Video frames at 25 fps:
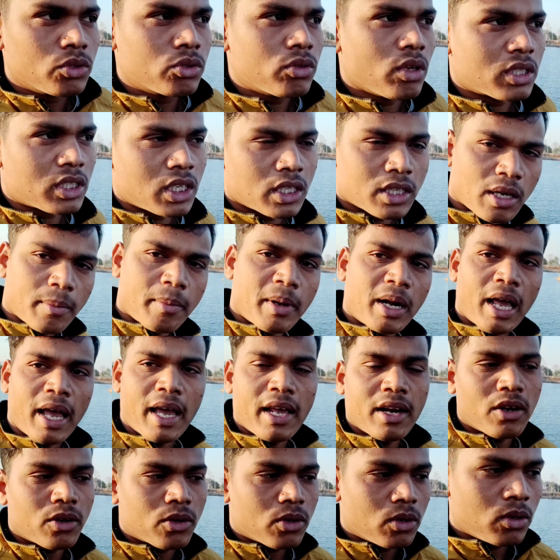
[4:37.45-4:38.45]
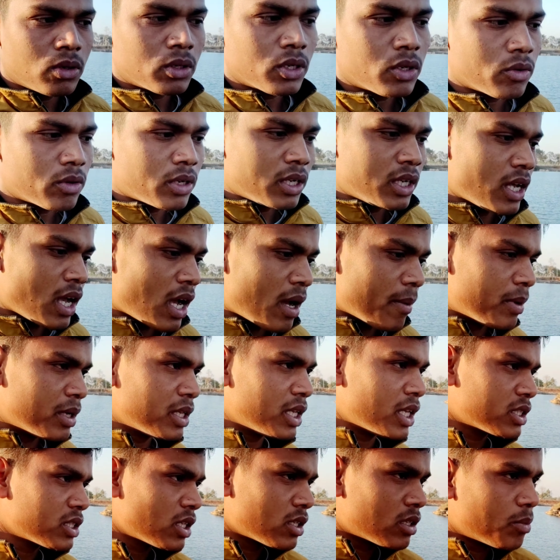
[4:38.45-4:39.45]
स्वच्छता बनाए रखो क्योंकि यहाँ
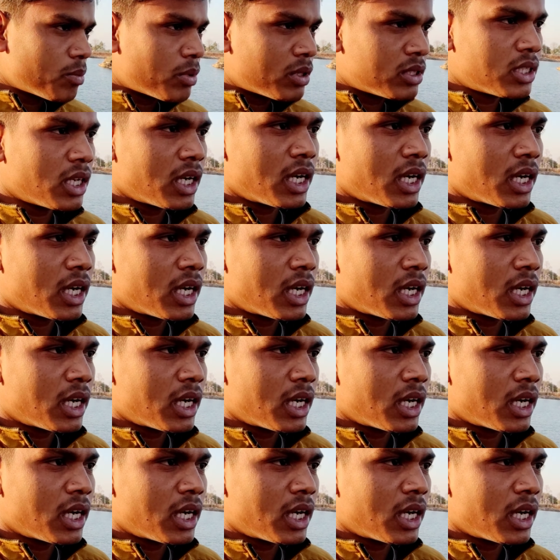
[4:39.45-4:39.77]
पर देख सकते हो पूरी